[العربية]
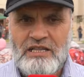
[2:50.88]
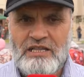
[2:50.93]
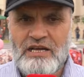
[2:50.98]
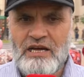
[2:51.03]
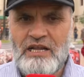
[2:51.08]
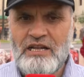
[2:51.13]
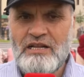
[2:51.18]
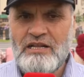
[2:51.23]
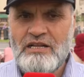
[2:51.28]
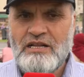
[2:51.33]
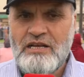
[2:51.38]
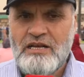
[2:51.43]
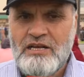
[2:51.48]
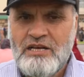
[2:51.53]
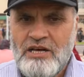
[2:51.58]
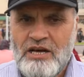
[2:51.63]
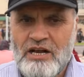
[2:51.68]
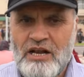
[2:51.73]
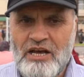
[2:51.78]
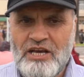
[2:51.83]
ديال
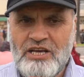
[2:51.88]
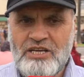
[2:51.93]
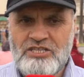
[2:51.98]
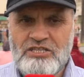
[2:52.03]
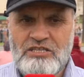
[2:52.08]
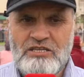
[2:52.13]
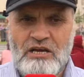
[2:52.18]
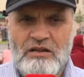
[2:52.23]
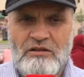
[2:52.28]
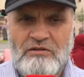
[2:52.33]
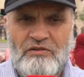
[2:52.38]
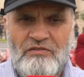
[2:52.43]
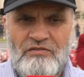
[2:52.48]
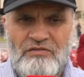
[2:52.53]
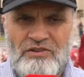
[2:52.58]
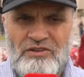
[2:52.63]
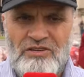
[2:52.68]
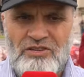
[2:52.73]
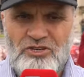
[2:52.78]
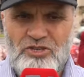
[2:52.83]
رئيس ديال
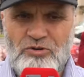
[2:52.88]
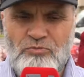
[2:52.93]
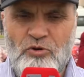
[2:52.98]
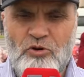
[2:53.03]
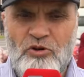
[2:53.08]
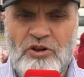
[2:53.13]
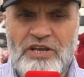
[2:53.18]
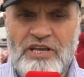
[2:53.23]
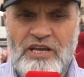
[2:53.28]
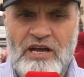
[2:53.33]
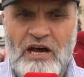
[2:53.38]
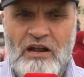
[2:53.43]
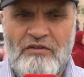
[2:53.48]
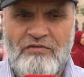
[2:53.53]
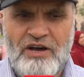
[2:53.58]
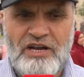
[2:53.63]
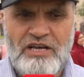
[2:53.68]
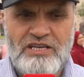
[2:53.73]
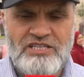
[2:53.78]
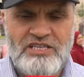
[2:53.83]
الجمهوريه
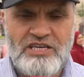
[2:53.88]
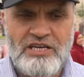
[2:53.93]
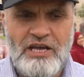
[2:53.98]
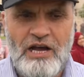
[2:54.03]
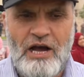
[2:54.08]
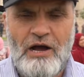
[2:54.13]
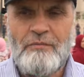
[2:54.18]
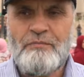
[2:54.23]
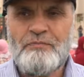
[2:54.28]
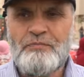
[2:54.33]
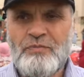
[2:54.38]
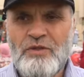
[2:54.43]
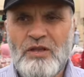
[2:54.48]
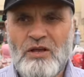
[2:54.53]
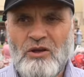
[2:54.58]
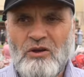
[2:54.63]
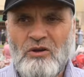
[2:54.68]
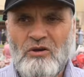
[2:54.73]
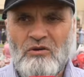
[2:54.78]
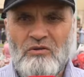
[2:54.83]
الفرنسيه
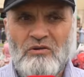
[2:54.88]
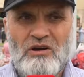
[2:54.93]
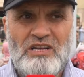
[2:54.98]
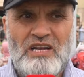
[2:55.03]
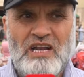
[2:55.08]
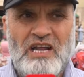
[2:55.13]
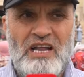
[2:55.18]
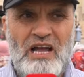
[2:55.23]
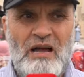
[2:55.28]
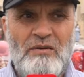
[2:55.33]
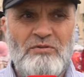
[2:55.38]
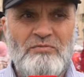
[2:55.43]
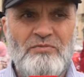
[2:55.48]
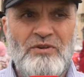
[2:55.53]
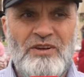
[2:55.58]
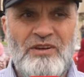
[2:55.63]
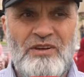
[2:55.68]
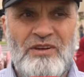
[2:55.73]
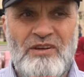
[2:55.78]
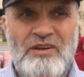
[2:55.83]
ولله
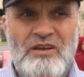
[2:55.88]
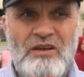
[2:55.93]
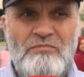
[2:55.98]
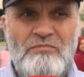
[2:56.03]
الحمد